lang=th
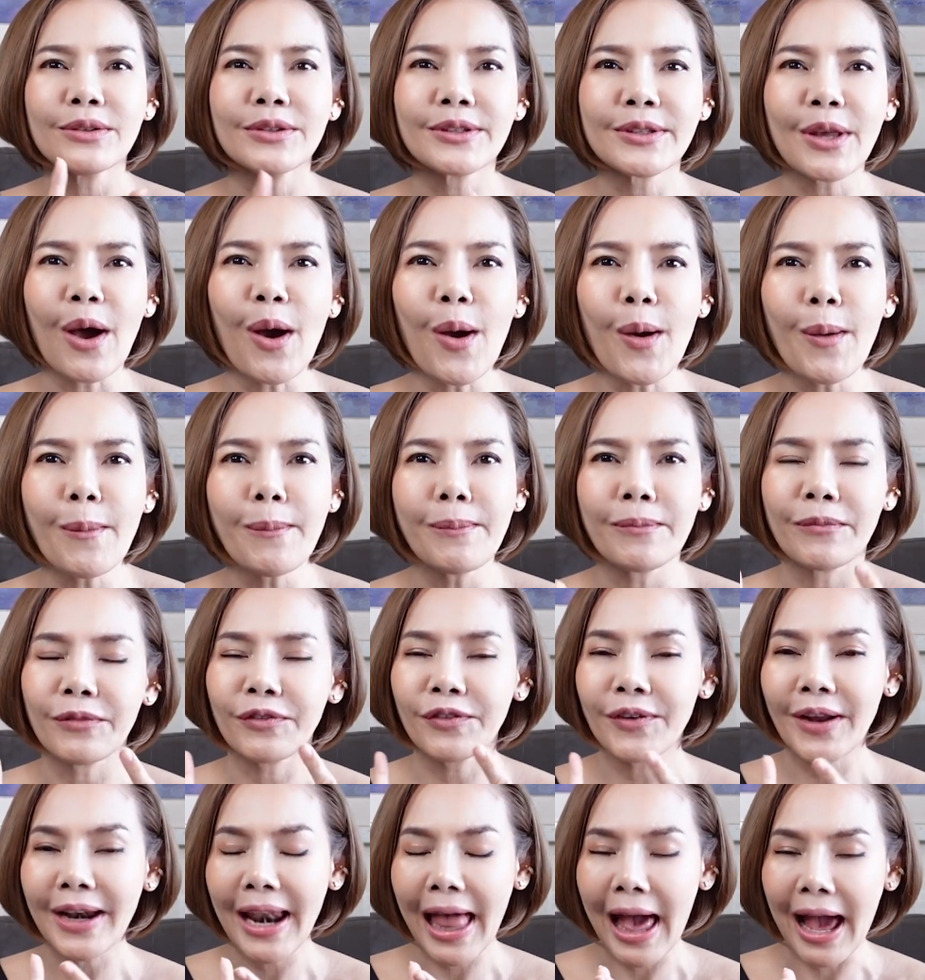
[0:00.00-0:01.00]
ส้ม
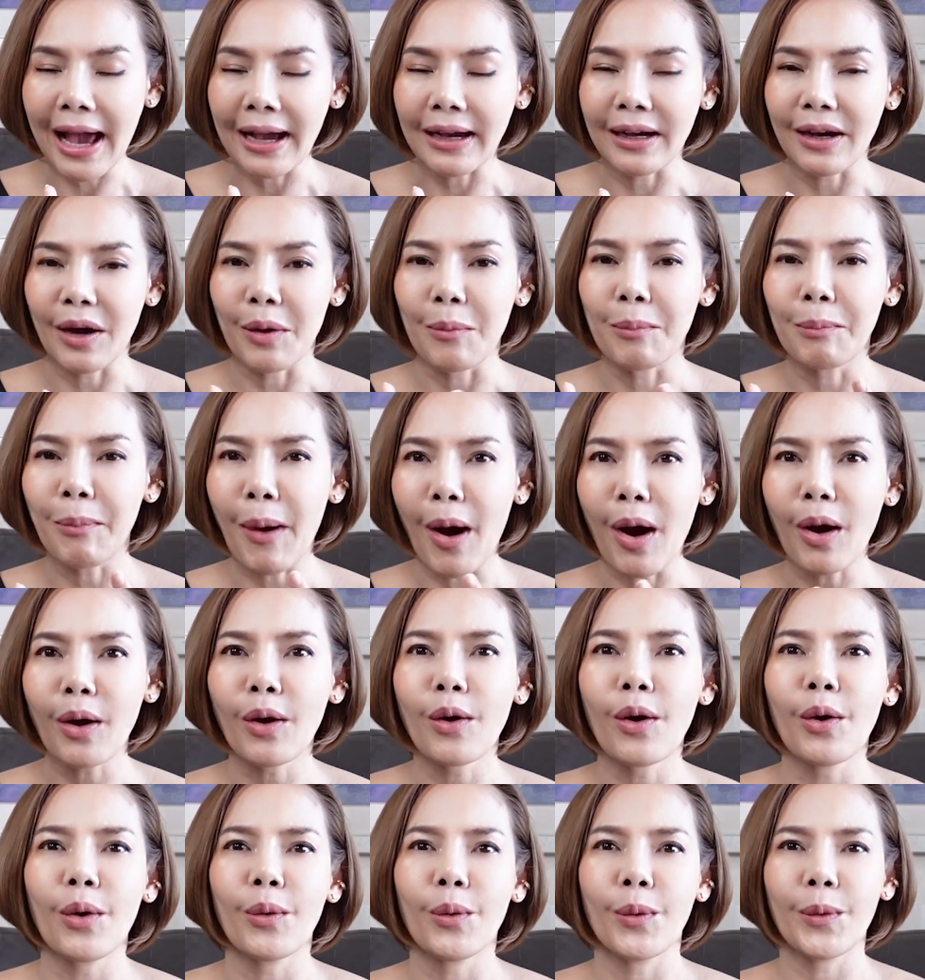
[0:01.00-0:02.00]
ฝรั่งบล็อก
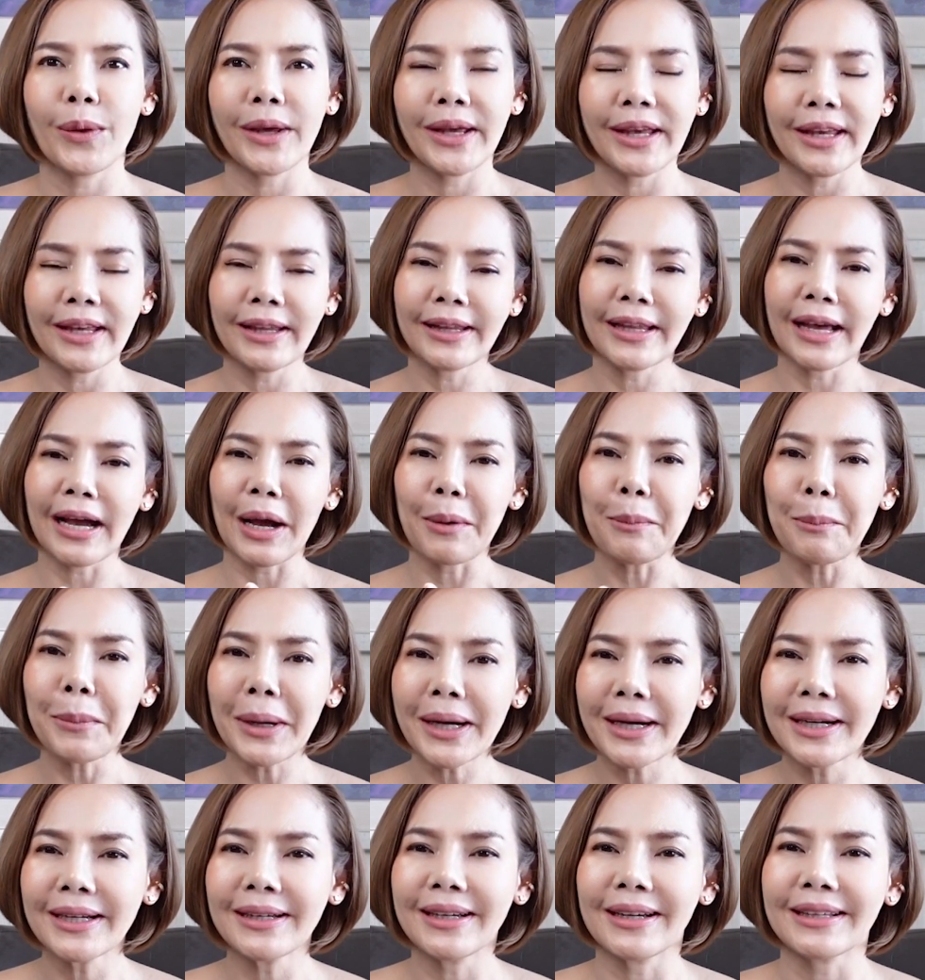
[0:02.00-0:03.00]
โคลีนะคะมะ
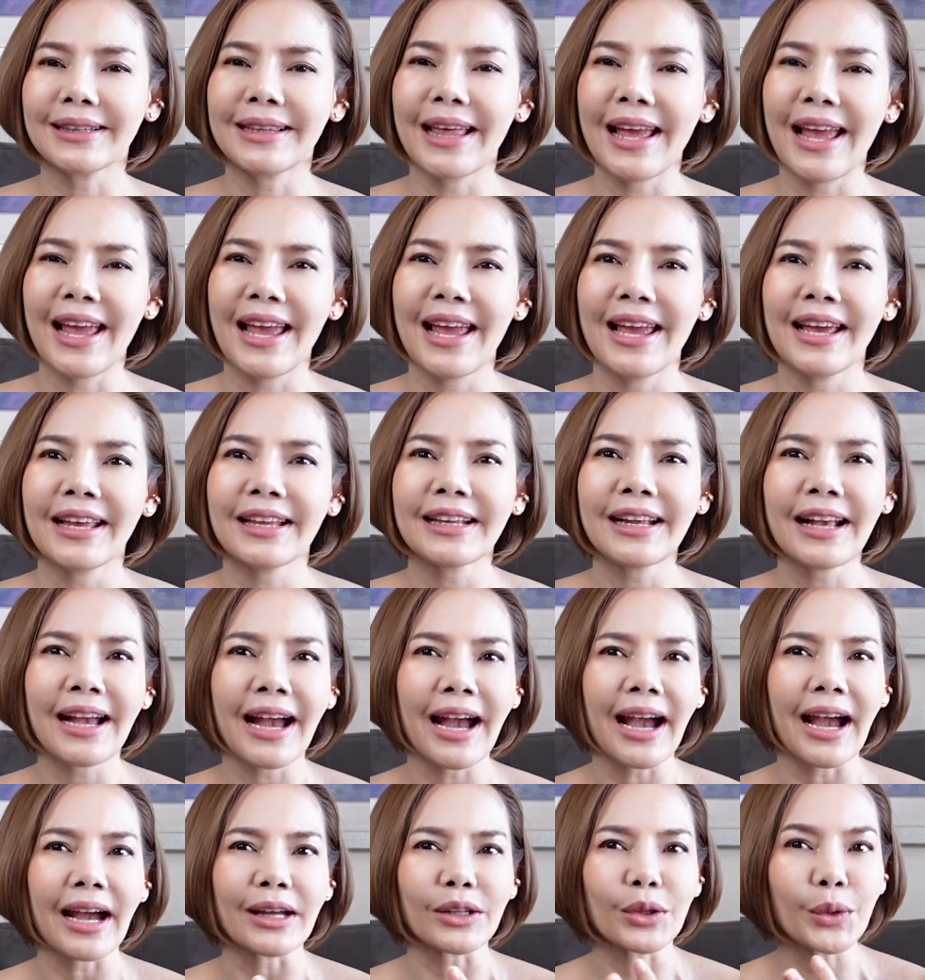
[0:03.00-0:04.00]
เขือเทศ
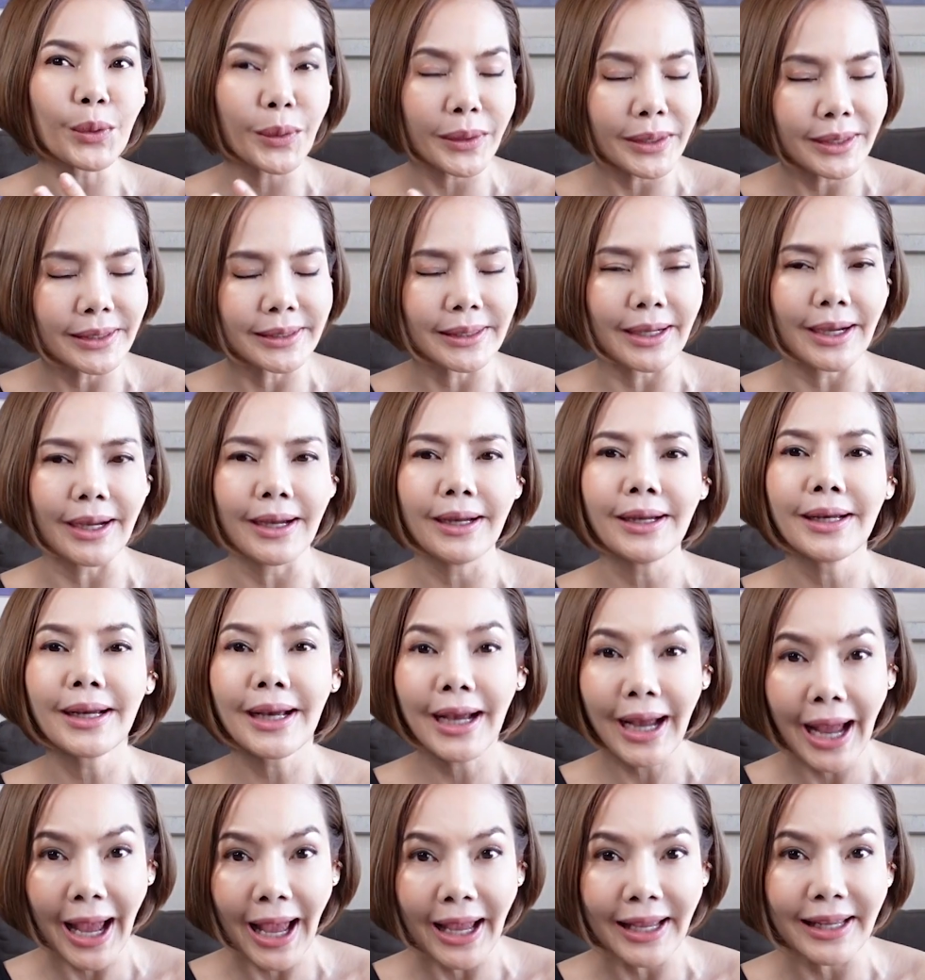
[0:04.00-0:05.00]
ค่ะถั่วเหลือง
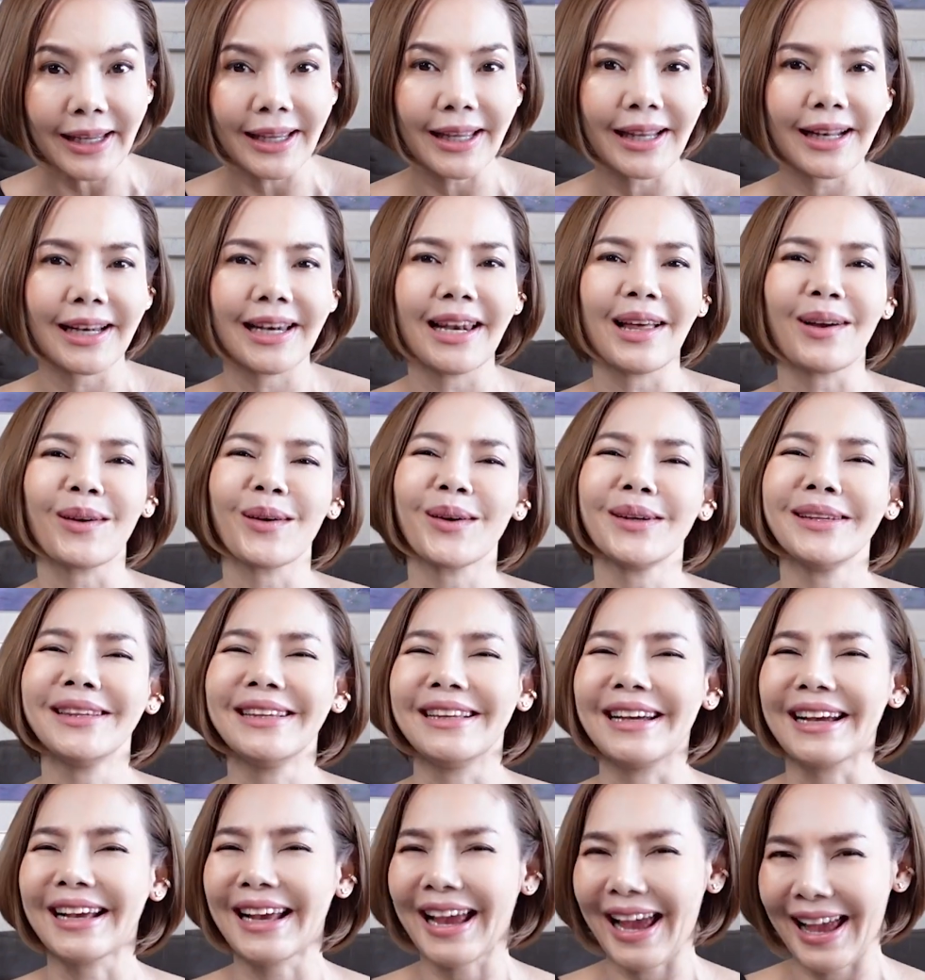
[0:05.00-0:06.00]
ไข่แล้วก็
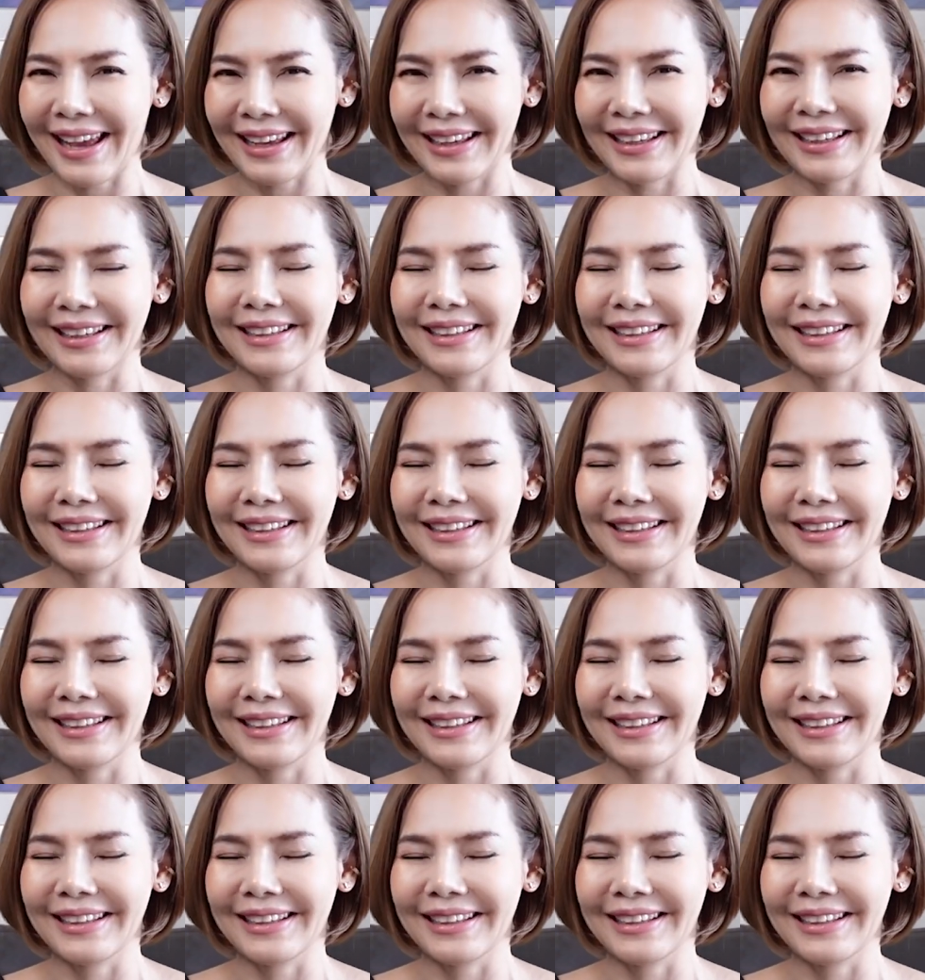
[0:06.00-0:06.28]
เนื้อไก่